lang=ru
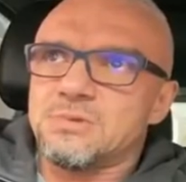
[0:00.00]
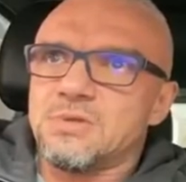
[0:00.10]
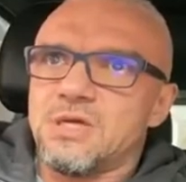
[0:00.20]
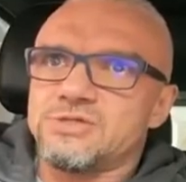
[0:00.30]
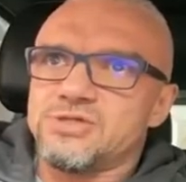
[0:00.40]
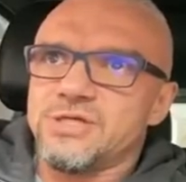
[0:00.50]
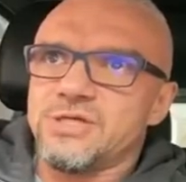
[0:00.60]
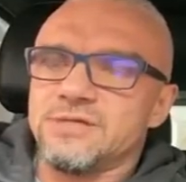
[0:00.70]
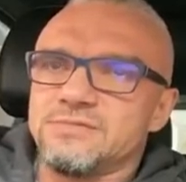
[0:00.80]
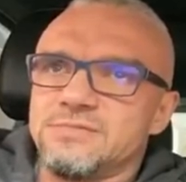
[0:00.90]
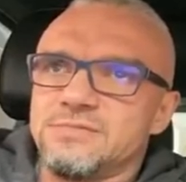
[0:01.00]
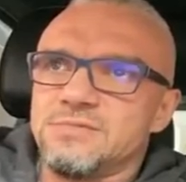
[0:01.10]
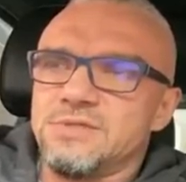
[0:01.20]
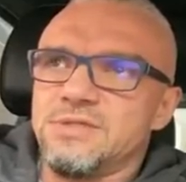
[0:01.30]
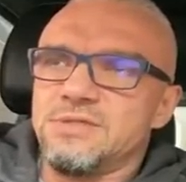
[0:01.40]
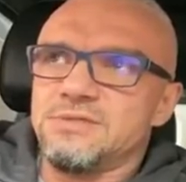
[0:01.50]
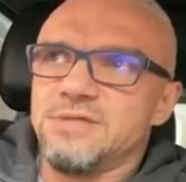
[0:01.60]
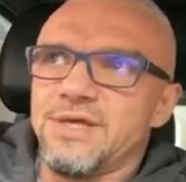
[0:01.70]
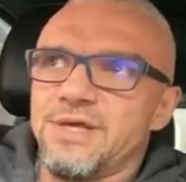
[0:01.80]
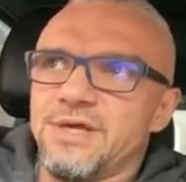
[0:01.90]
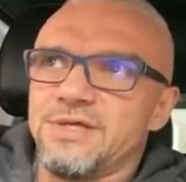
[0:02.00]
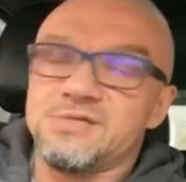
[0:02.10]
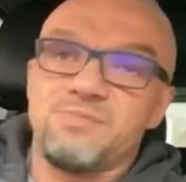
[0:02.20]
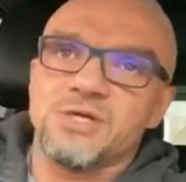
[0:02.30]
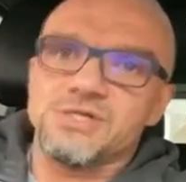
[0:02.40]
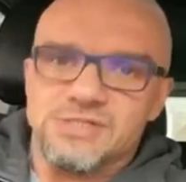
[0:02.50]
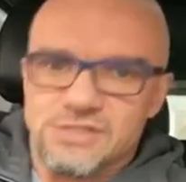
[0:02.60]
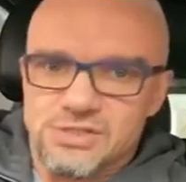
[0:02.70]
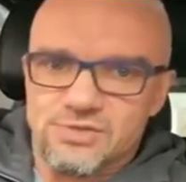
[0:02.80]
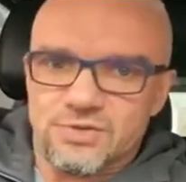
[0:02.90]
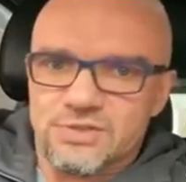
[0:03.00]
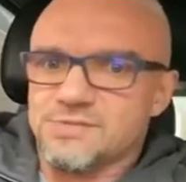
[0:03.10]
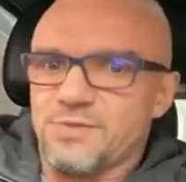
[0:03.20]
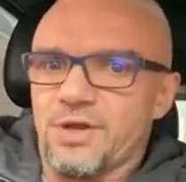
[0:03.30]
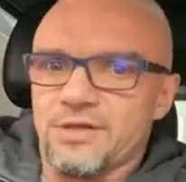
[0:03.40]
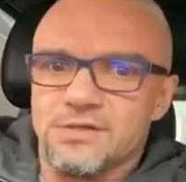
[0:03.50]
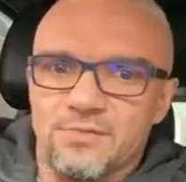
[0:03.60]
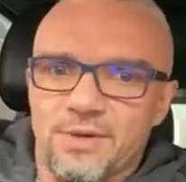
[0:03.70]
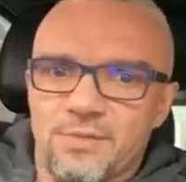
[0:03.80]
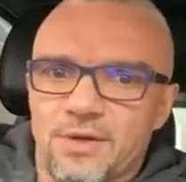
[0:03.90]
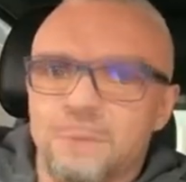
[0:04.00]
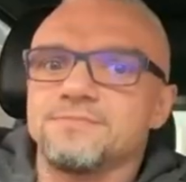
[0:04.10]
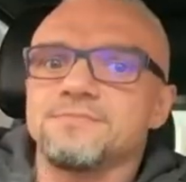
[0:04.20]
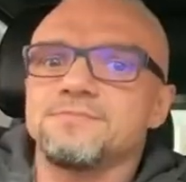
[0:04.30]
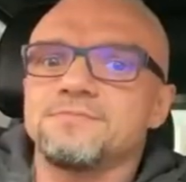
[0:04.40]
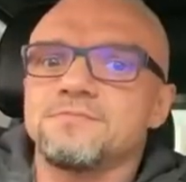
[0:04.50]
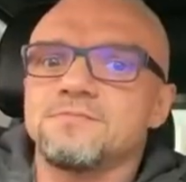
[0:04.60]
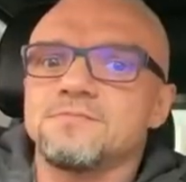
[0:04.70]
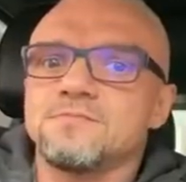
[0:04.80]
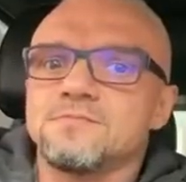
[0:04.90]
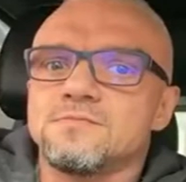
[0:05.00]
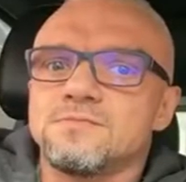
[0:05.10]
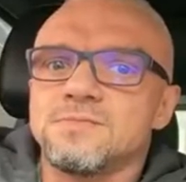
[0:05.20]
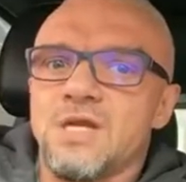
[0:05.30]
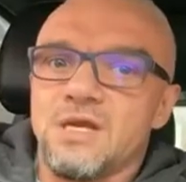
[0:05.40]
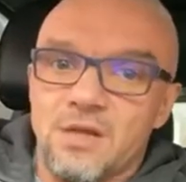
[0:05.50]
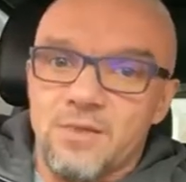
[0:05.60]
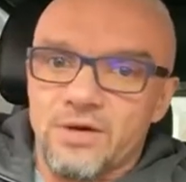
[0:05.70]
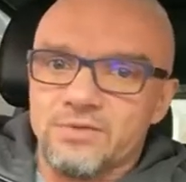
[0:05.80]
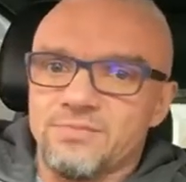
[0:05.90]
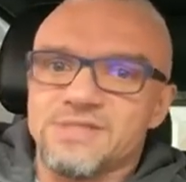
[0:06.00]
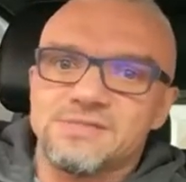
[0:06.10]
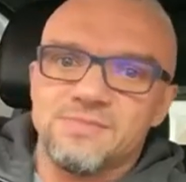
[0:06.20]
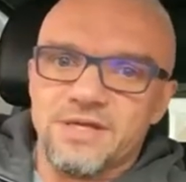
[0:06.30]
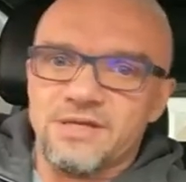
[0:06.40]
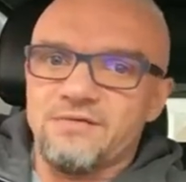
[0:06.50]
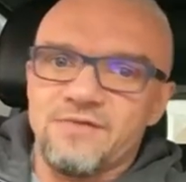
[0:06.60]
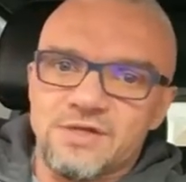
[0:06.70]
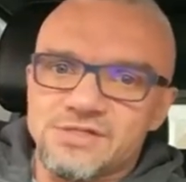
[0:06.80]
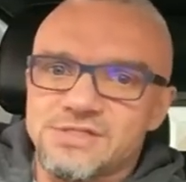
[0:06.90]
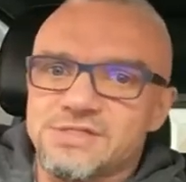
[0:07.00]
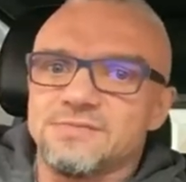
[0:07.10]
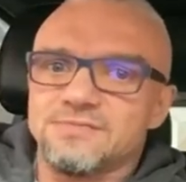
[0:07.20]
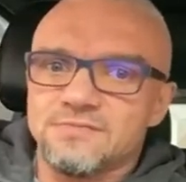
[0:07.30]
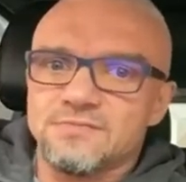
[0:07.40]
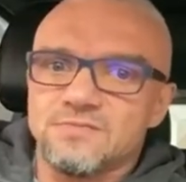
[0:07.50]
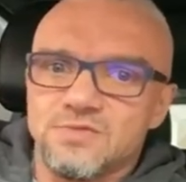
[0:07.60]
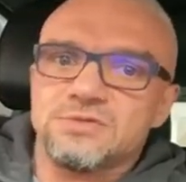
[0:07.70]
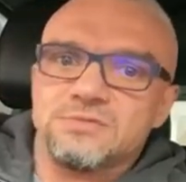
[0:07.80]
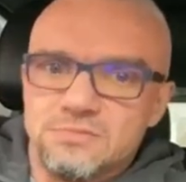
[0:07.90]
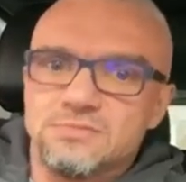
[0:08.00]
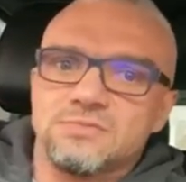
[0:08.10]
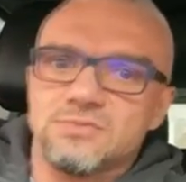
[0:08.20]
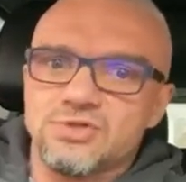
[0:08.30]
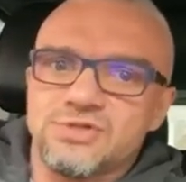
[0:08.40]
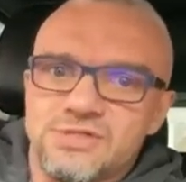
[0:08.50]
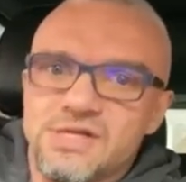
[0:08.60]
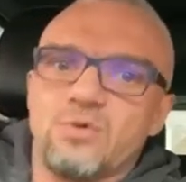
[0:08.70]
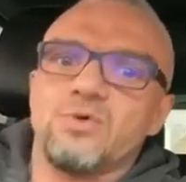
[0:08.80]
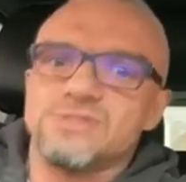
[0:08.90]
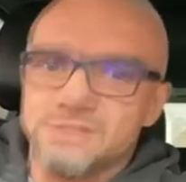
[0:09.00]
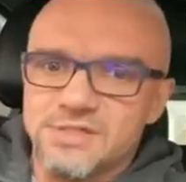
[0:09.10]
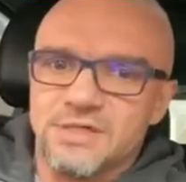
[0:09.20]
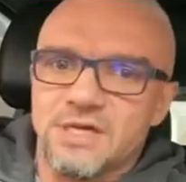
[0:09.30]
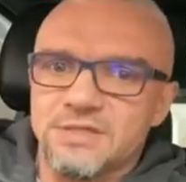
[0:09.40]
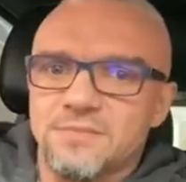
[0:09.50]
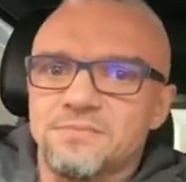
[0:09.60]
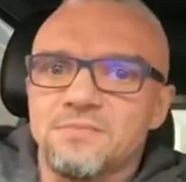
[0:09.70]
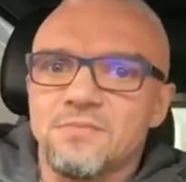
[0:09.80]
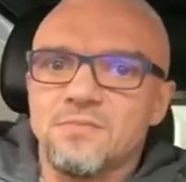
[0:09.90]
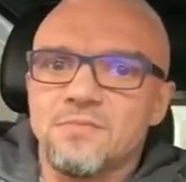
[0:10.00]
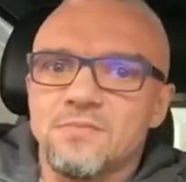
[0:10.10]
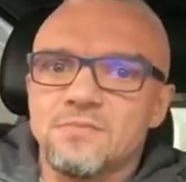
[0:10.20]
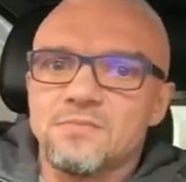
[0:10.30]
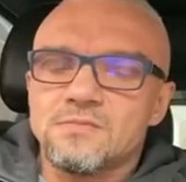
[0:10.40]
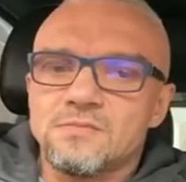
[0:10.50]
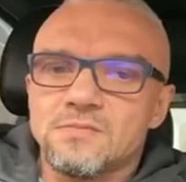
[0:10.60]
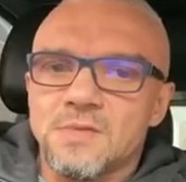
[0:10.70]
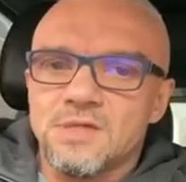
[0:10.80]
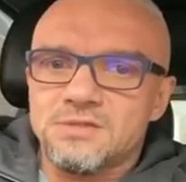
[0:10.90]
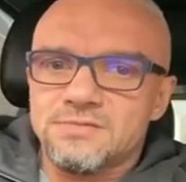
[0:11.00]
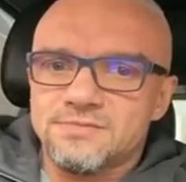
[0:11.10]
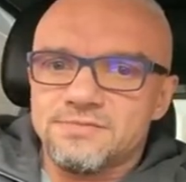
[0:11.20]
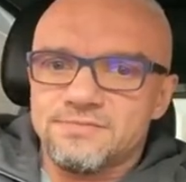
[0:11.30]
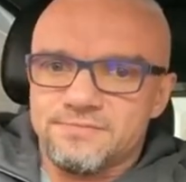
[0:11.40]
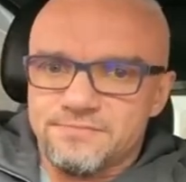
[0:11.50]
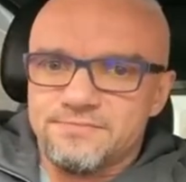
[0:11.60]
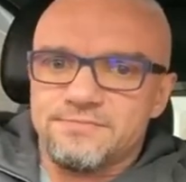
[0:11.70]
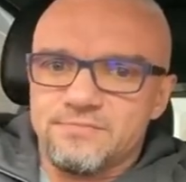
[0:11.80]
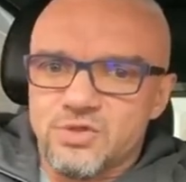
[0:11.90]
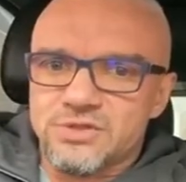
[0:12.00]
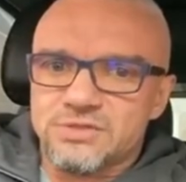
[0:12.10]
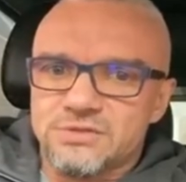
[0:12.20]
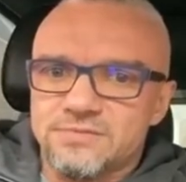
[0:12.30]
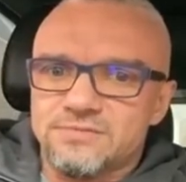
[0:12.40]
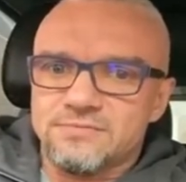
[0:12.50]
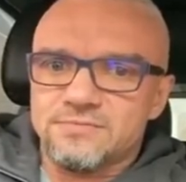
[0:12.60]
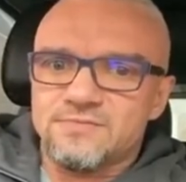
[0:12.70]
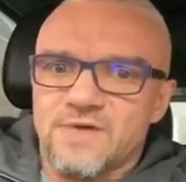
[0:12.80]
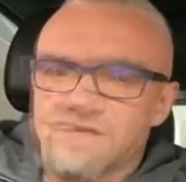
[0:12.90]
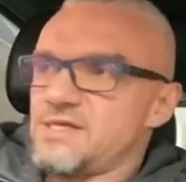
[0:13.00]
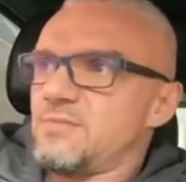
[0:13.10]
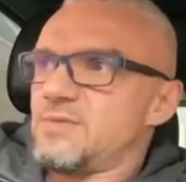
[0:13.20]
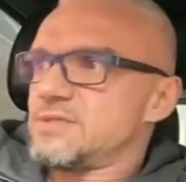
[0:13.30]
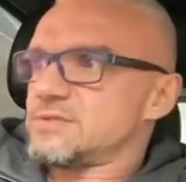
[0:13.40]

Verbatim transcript: ощущение неизбежности чего-то, смерти, например. Или наоборот, бессмертие вечности. Вот, то, что не закончится никогда. Это может во сне быть,